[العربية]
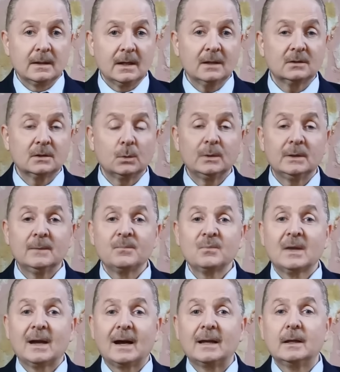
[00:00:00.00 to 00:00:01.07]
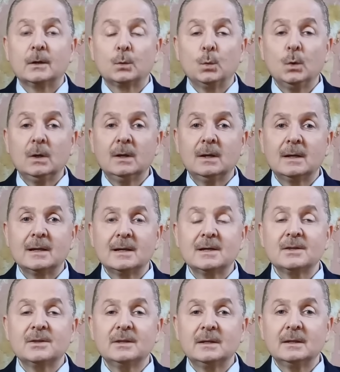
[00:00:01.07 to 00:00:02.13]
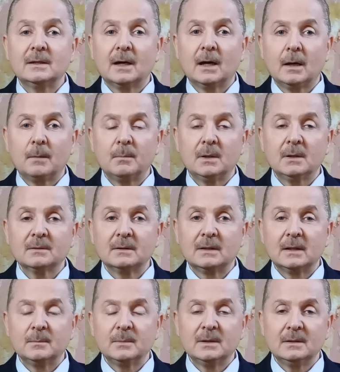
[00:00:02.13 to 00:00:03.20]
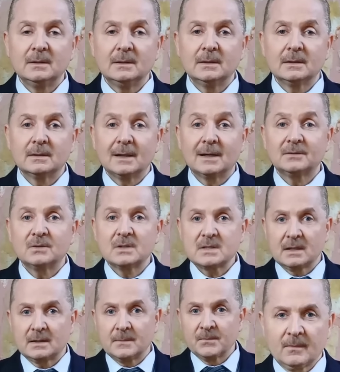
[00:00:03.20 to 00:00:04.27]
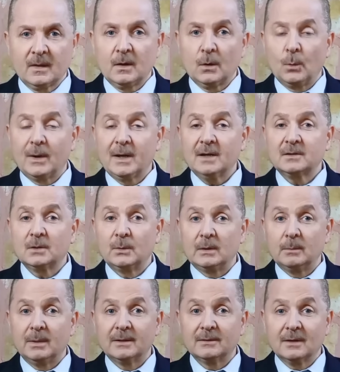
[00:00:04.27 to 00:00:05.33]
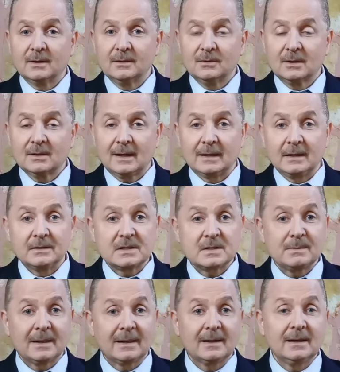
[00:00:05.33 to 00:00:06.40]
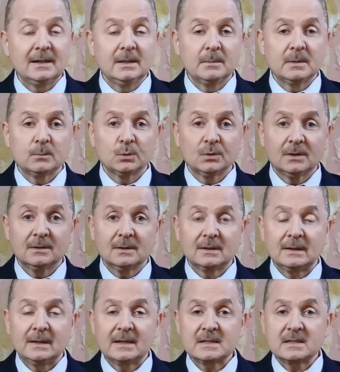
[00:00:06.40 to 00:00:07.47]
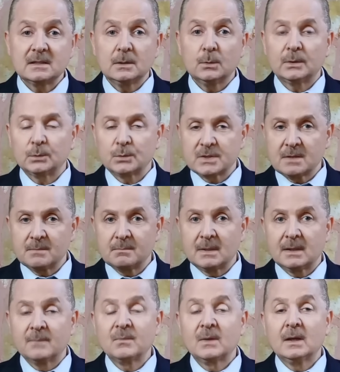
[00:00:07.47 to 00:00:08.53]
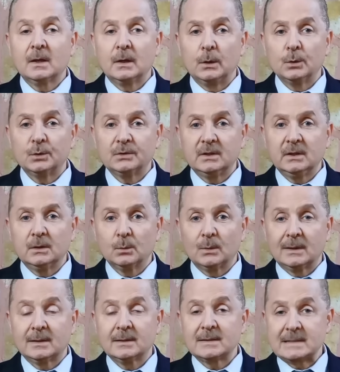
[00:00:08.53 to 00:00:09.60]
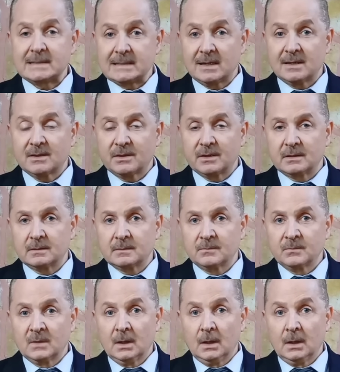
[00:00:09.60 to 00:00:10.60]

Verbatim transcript: يحتوي على كل هذه الأحماض الأمينية التسعة ويحتوي البيض أيضا على نسبة عالية من مضادات الأكسدة وتسمى لوتين وزانثين